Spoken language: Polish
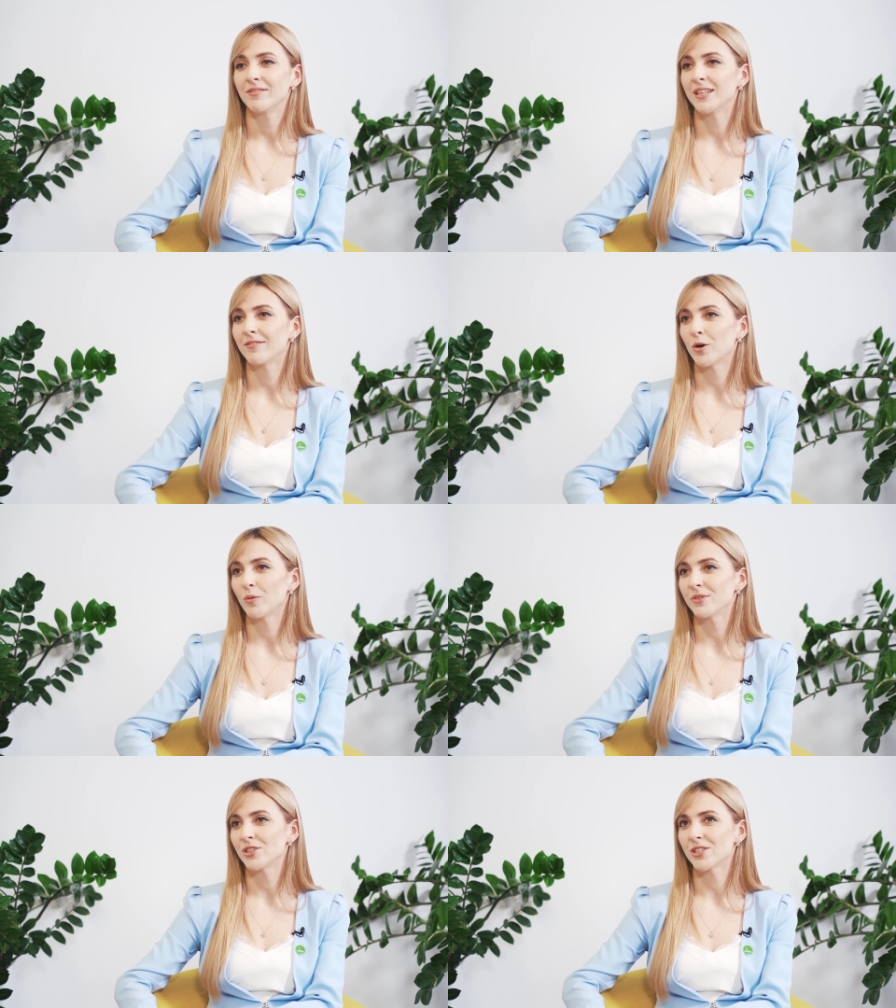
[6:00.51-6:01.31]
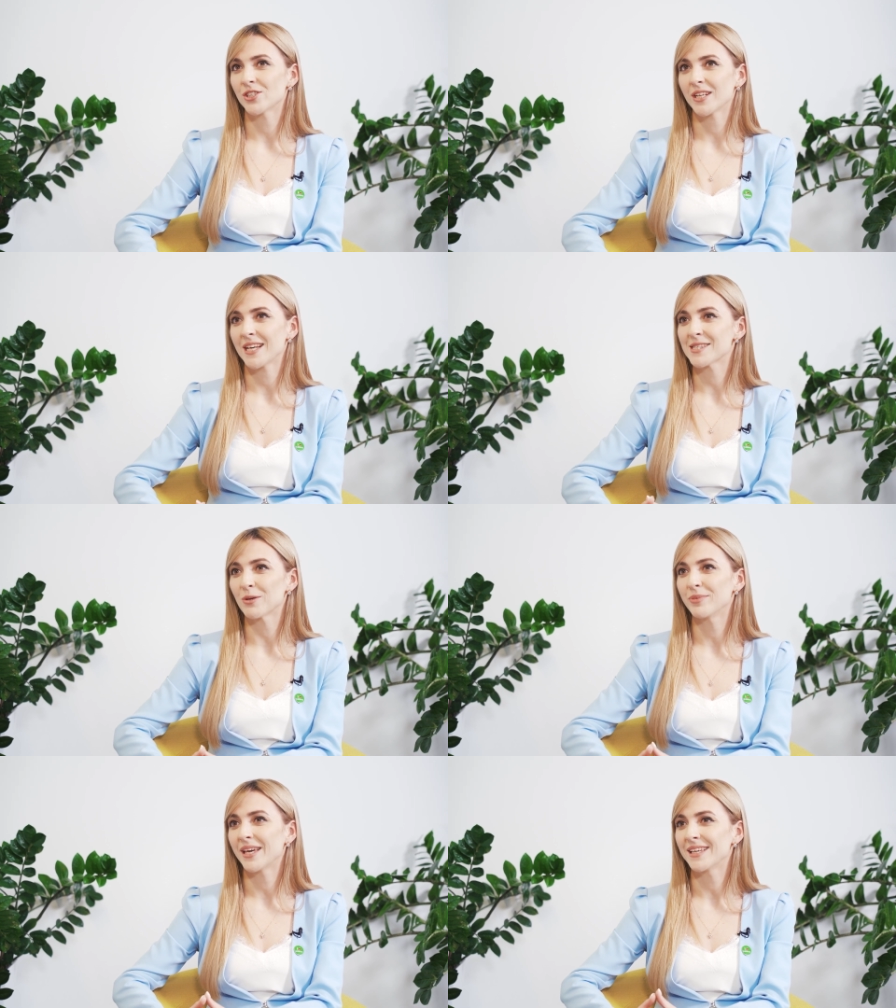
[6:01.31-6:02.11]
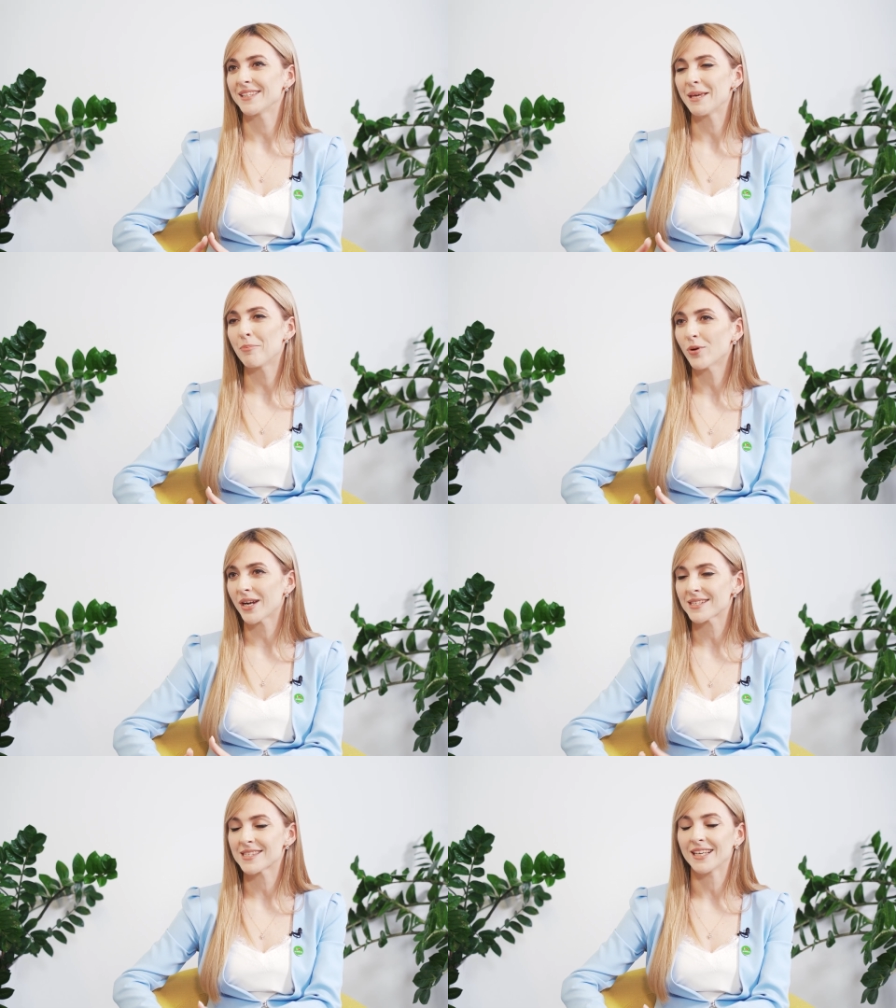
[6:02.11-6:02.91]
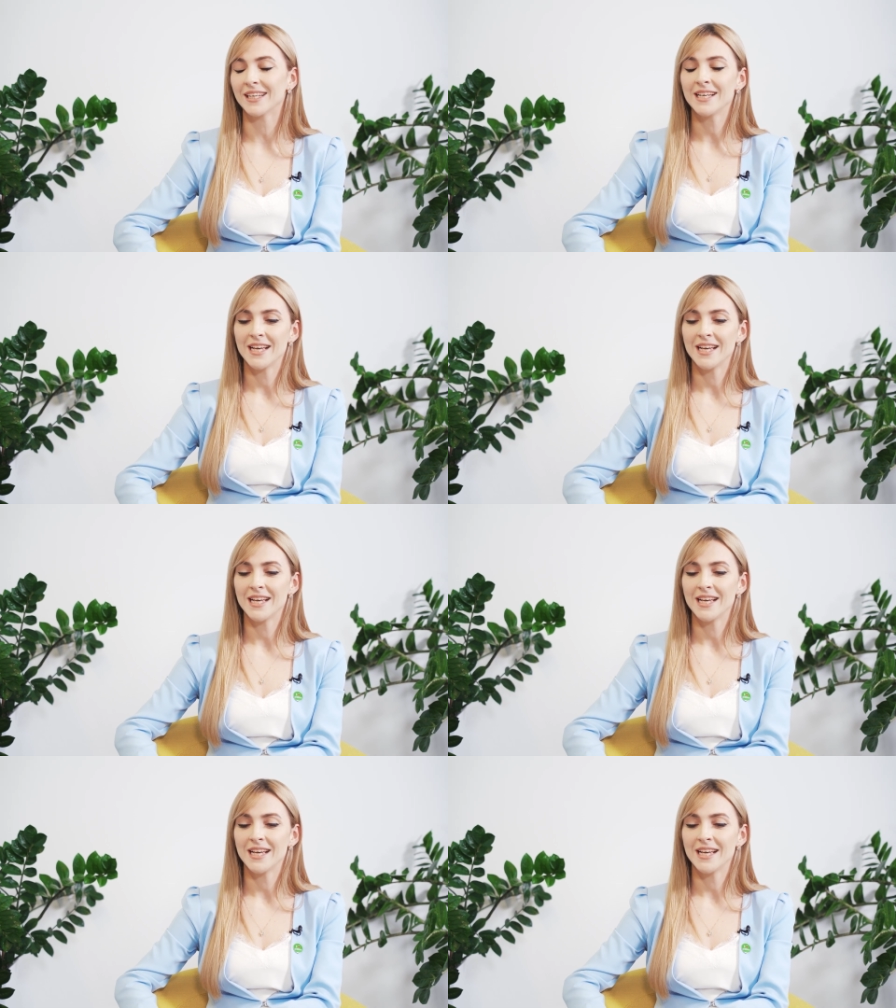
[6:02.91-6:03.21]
Wydawało mi się, że ja sobie nie poradzę